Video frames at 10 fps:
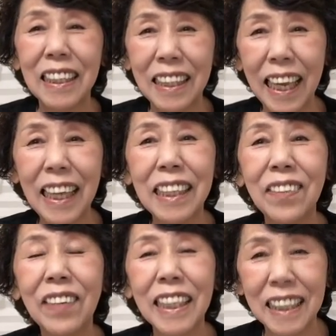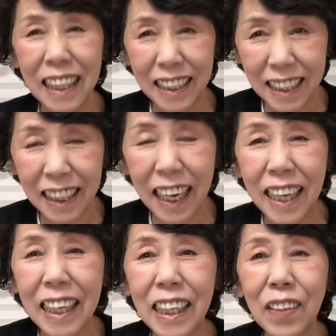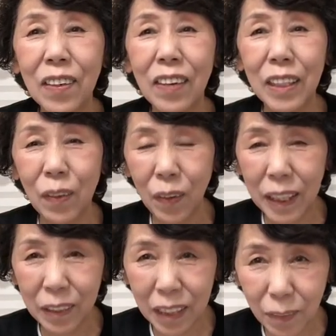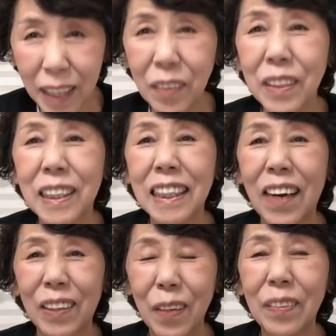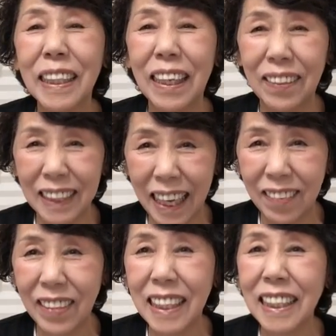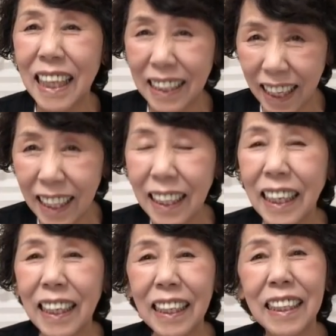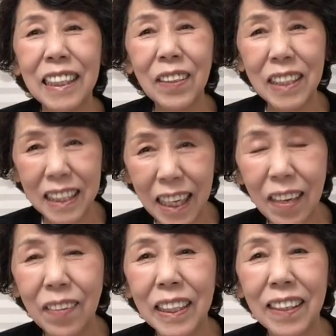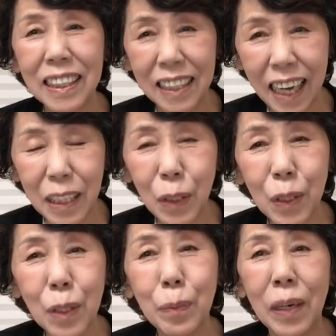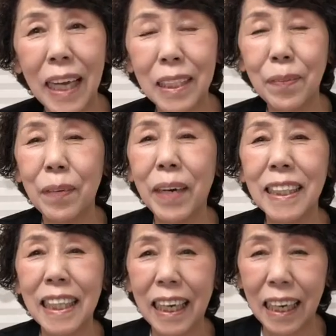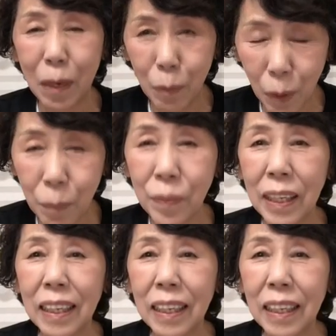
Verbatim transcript: で行きましたし海外旅行はどこ行くにもあの靴がお供でございましたね、えー、そして私が YouTube を始めましてからも